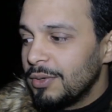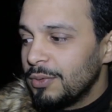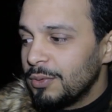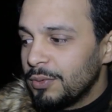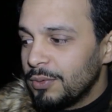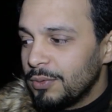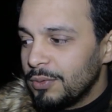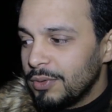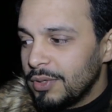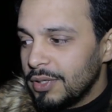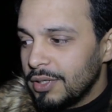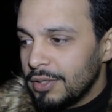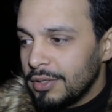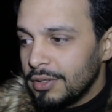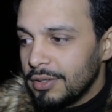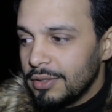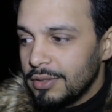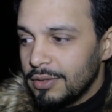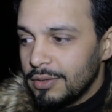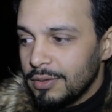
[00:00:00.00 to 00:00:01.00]

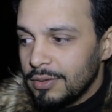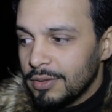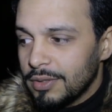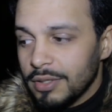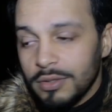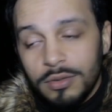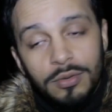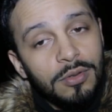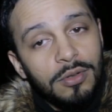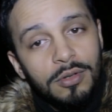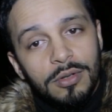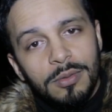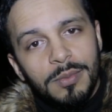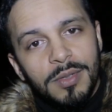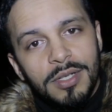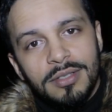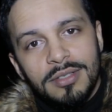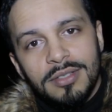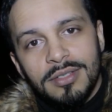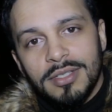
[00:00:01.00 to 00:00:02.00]
وكنشكركم
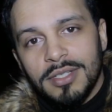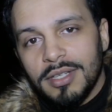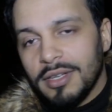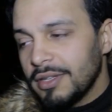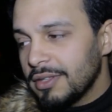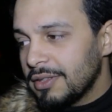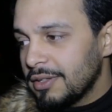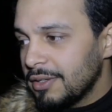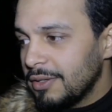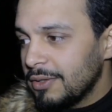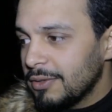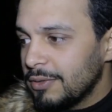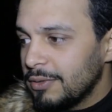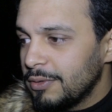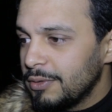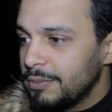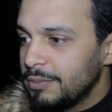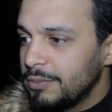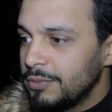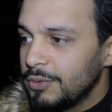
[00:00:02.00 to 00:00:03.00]
على التشجيعات
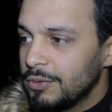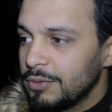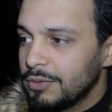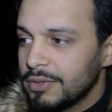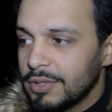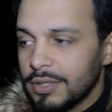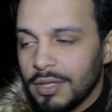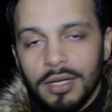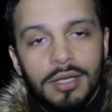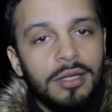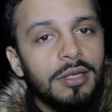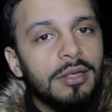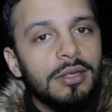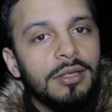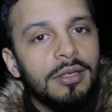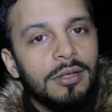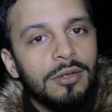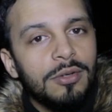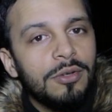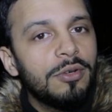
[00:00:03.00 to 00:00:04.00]
ديالكم والانتقادات
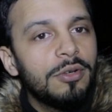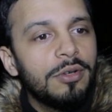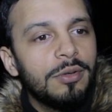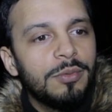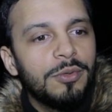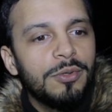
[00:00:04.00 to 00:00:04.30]
ديالكم